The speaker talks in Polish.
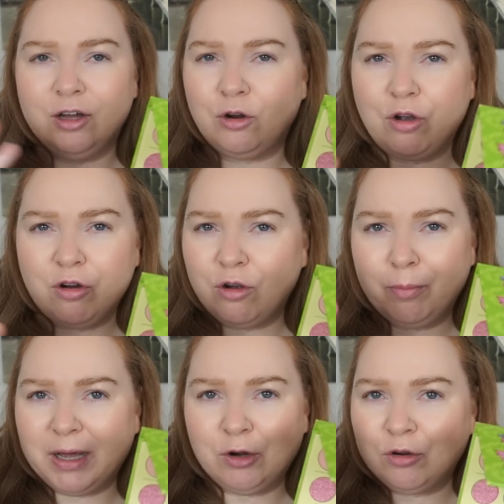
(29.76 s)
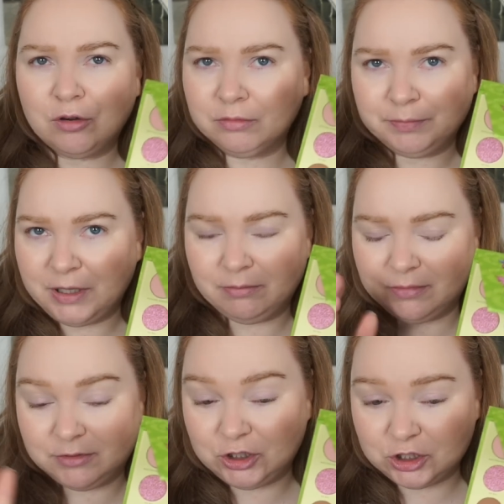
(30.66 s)
rokoko, baroko, nie,
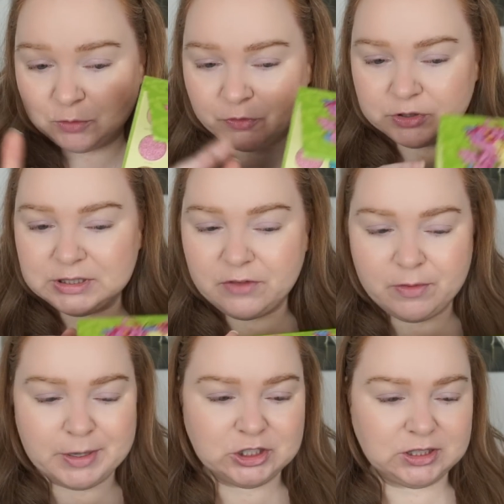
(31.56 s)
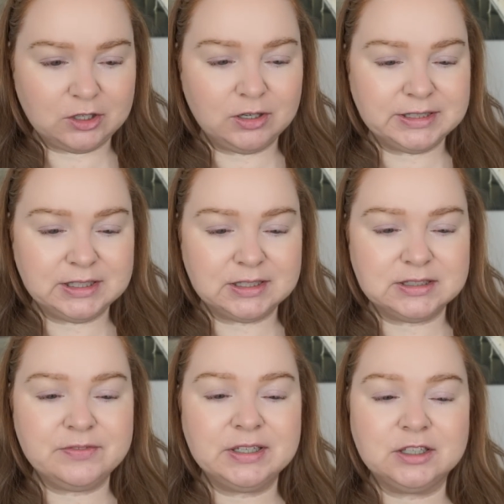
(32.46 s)
szczerze mówiąc nie wiem jak się ta kolekcja
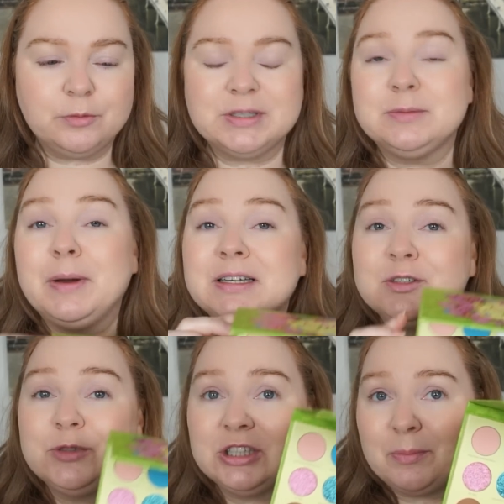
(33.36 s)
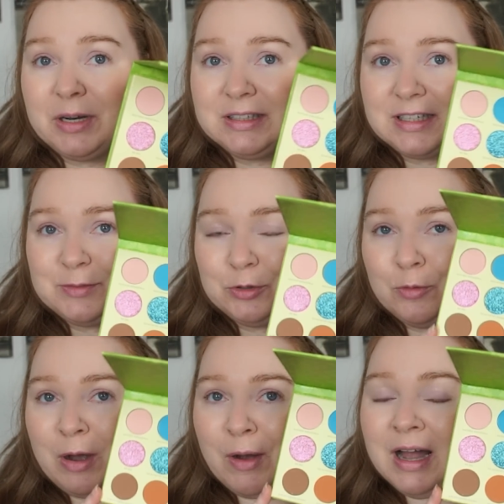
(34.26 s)
nazywa, natomiast bardzo mi się ta paletka
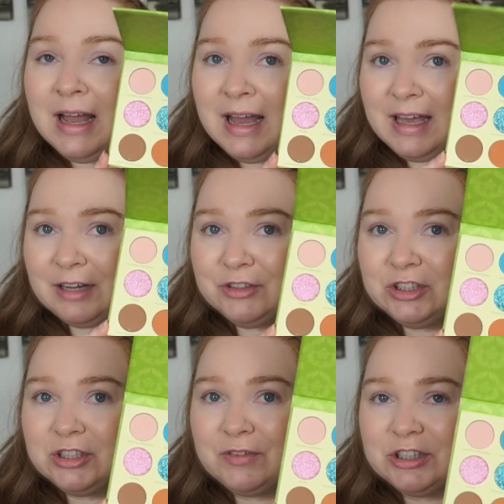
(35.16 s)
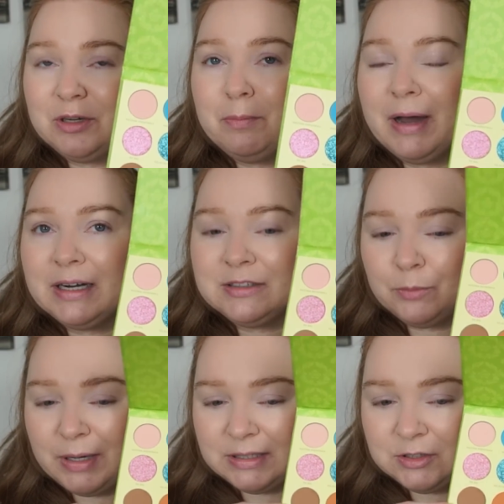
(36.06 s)
spodobała, jak widzicie właśnie
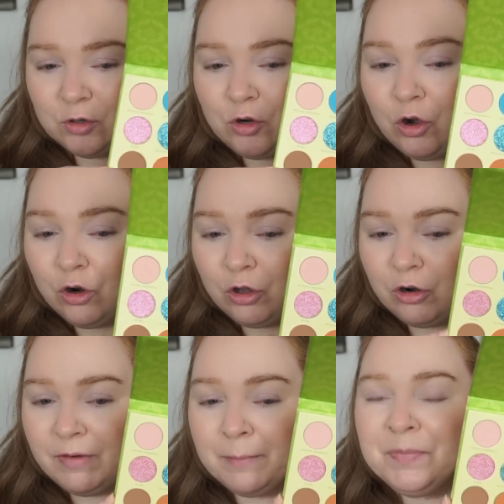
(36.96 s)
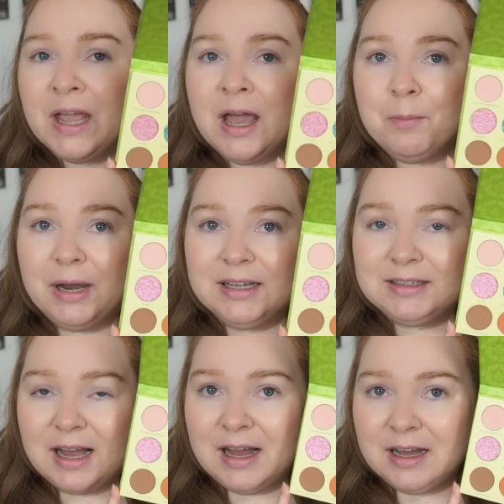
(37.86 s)
bardzo, bardzo kolorowa.
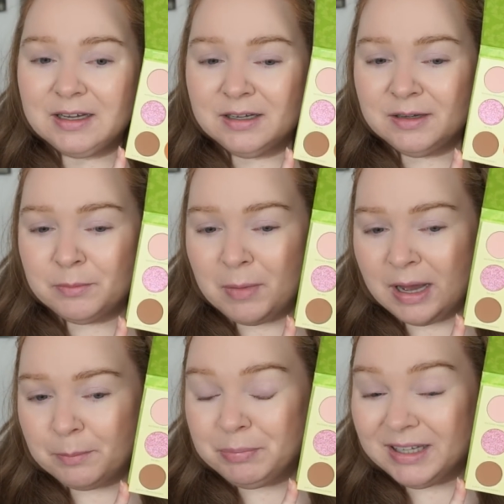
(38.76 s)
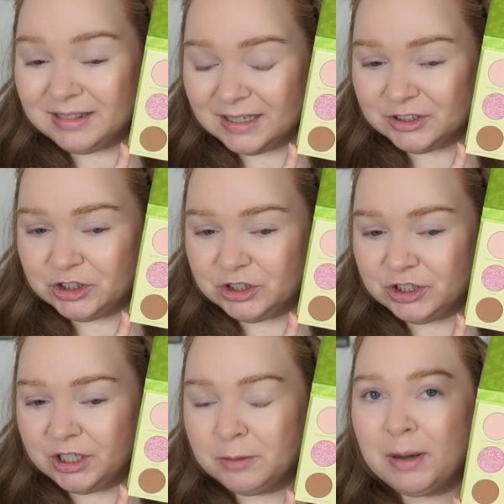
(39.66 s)
Paletka e, ma 15
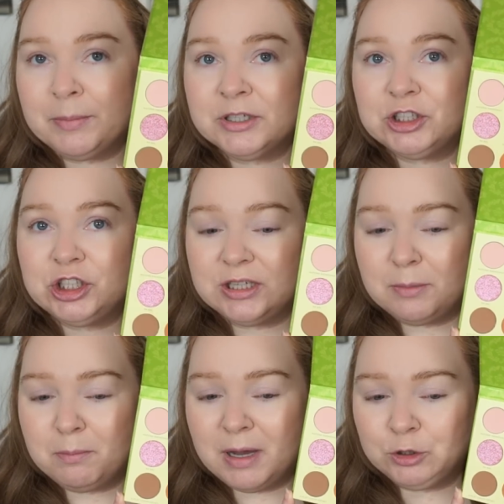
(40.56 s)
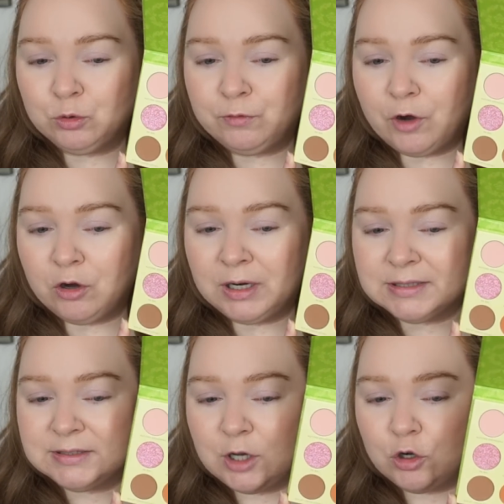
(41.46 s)
cieni, mamy 7 matów
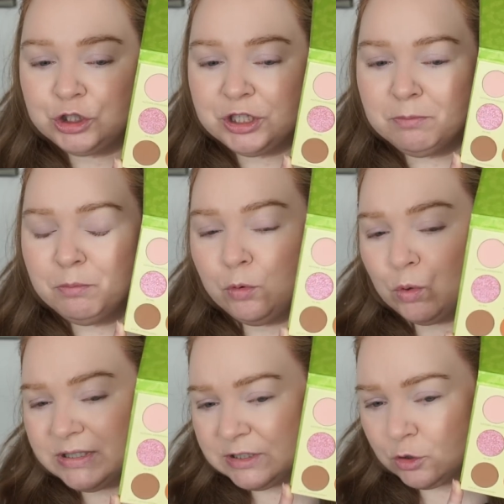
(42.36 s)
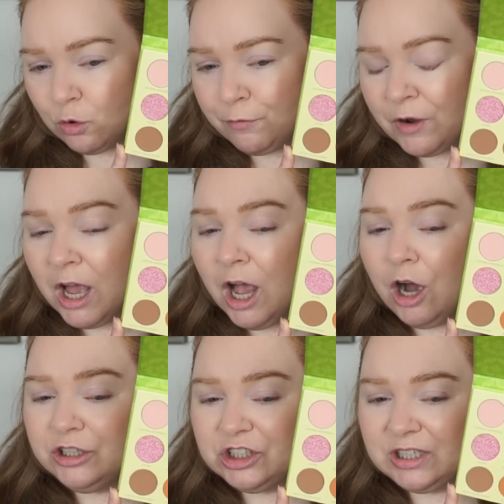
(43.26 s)
oraz 8 błysków,
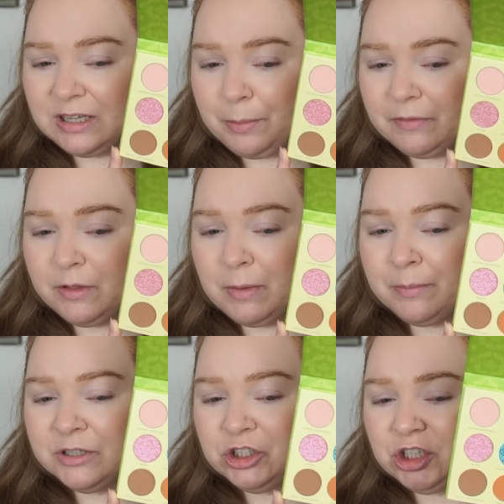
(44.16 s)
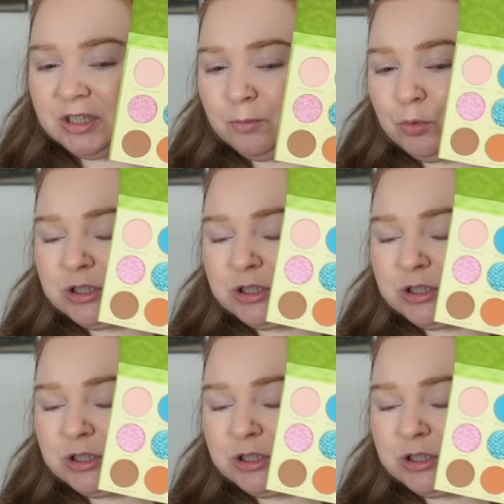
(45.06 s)
chociaż tak naprawdę mamy 7